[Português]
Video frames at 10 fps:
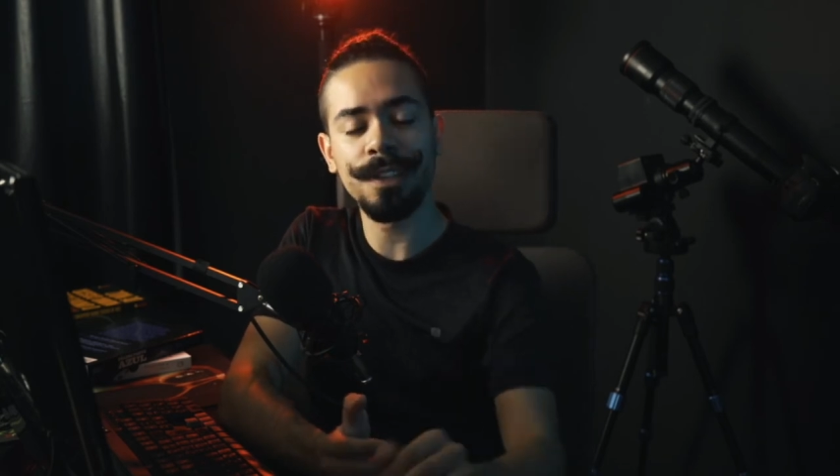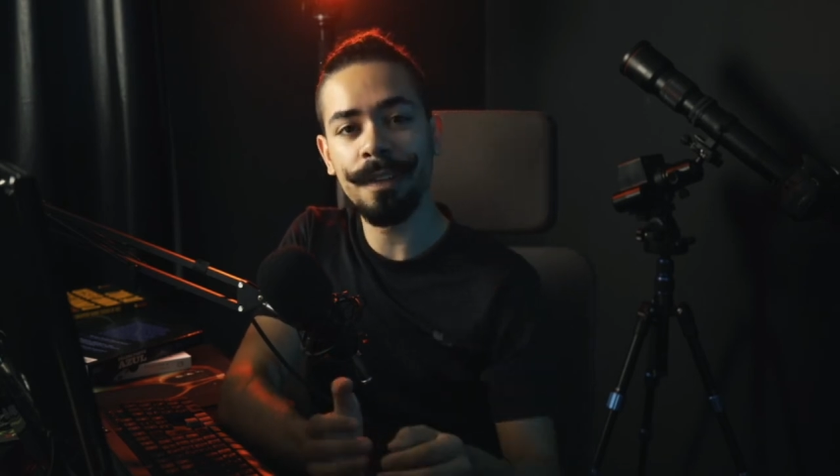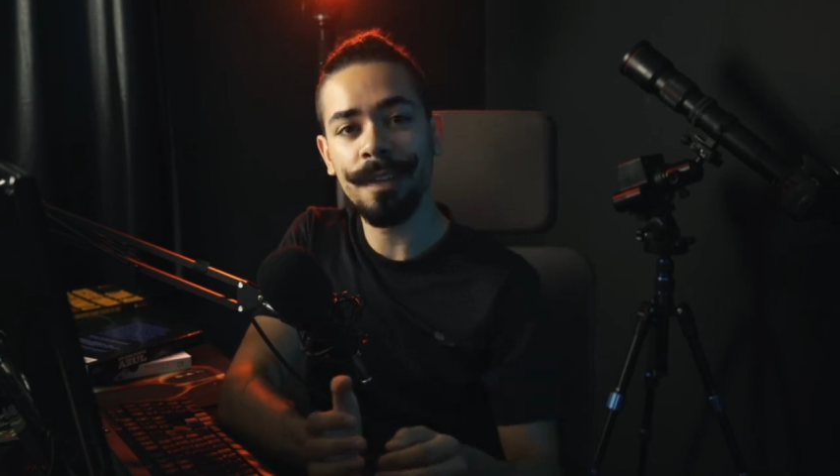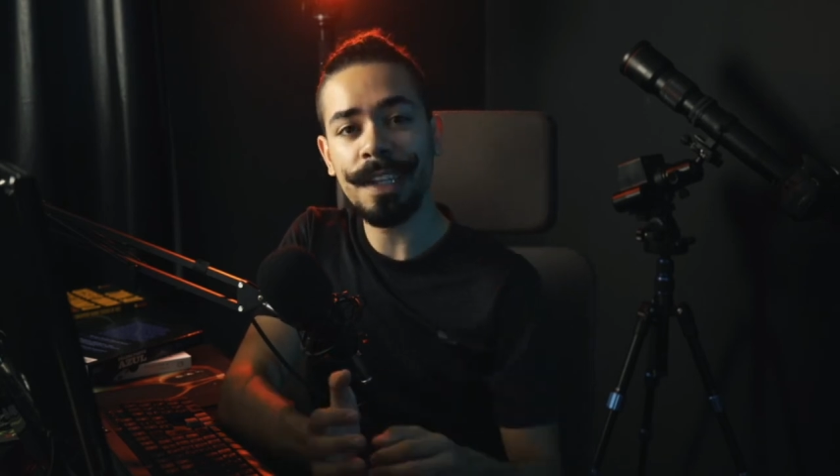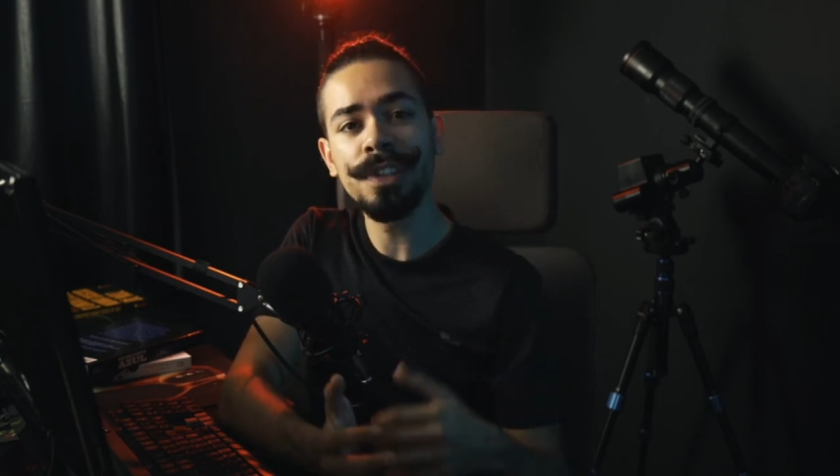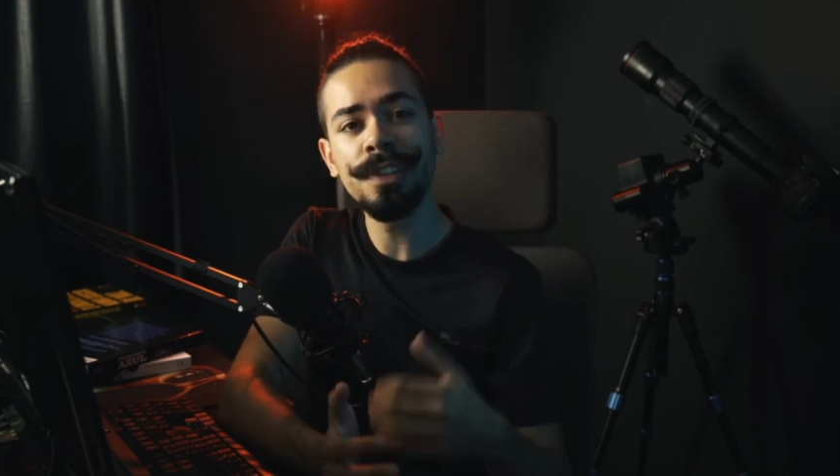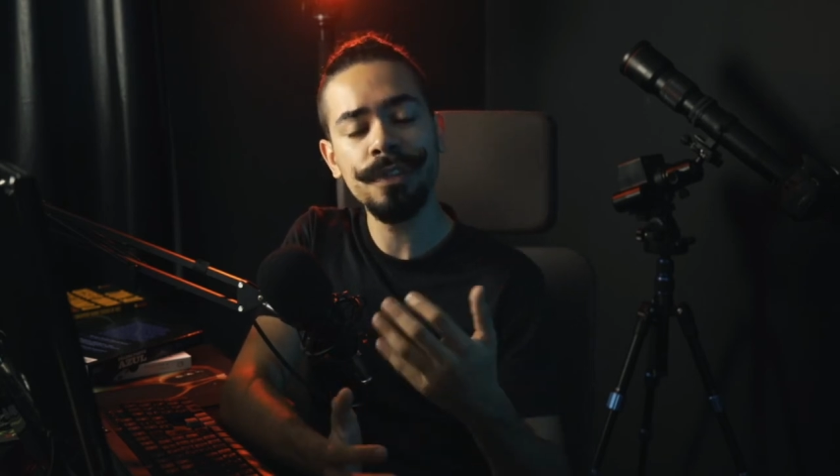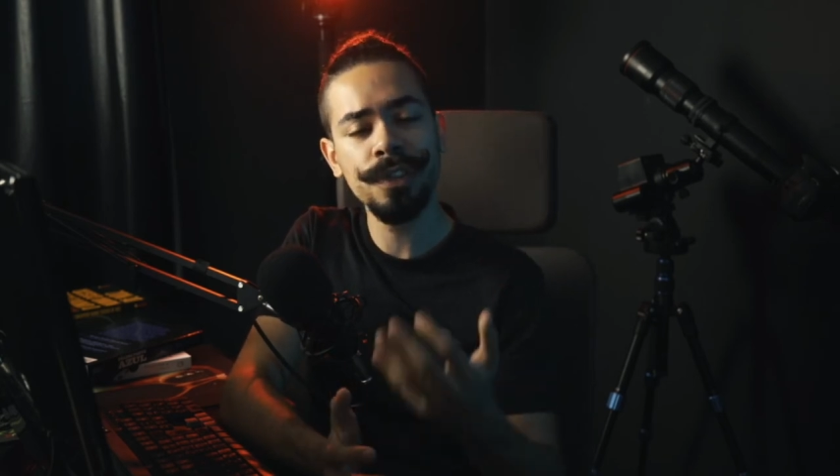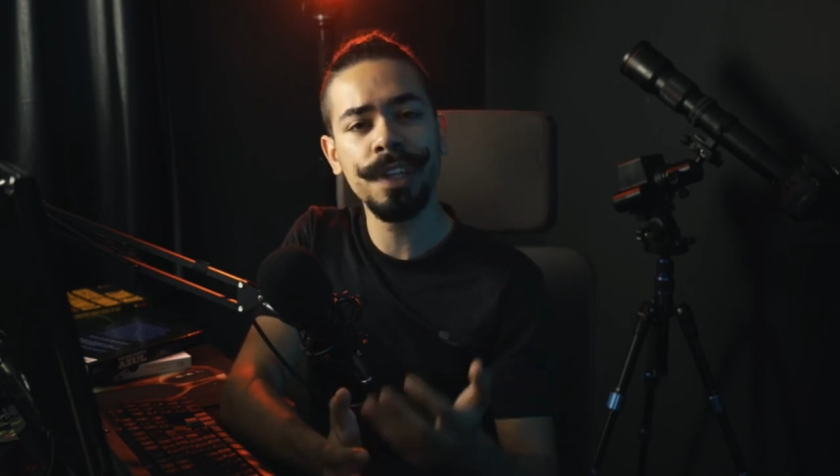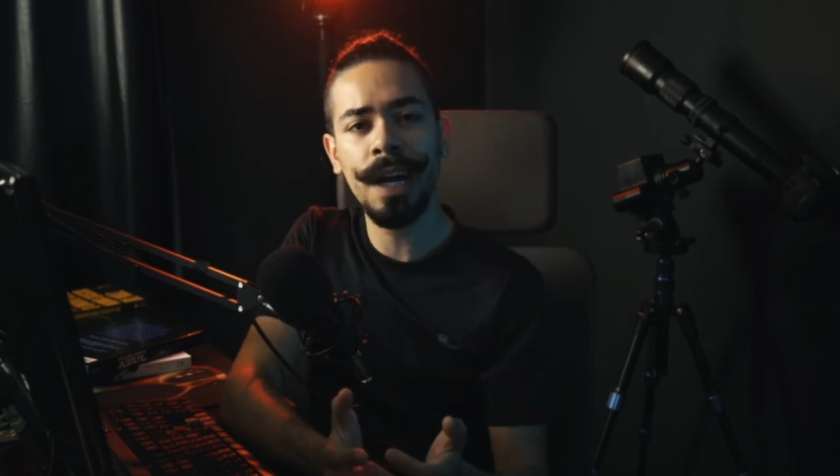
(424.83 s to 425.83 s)
Então ele vai te
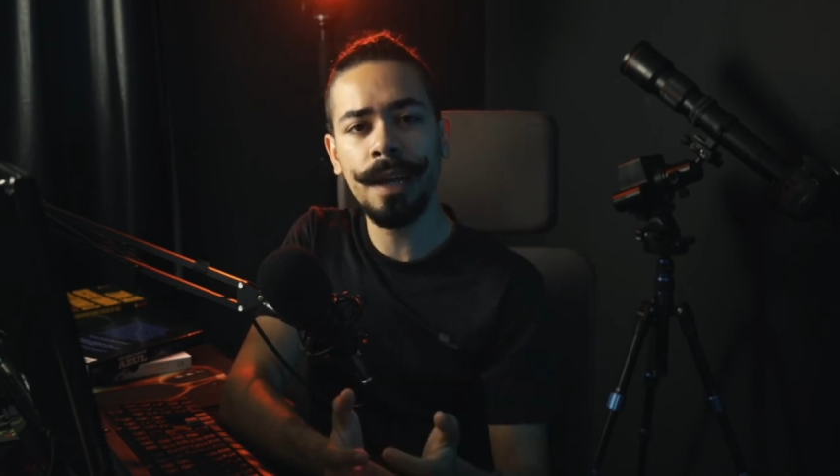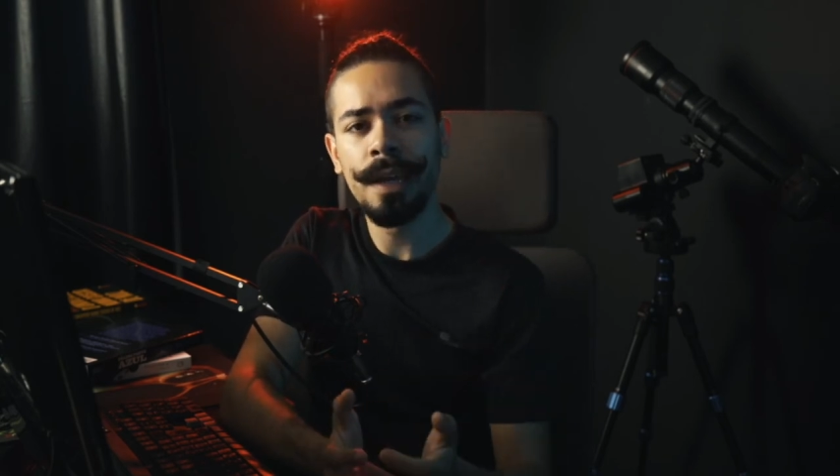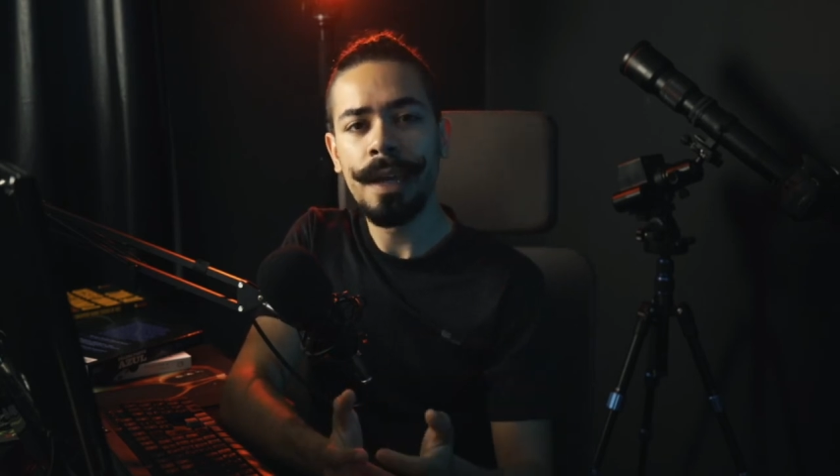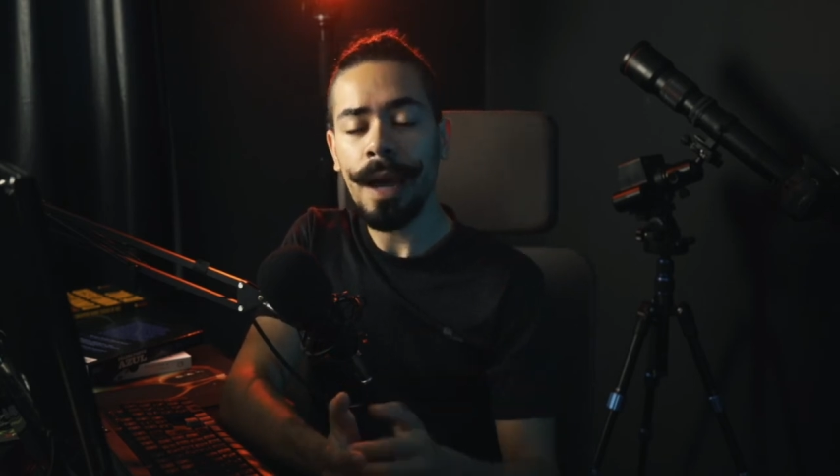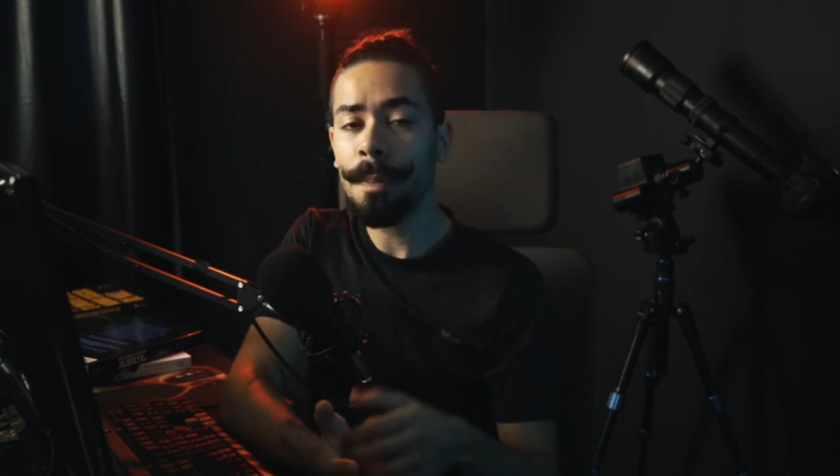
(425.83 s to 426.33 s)
instigar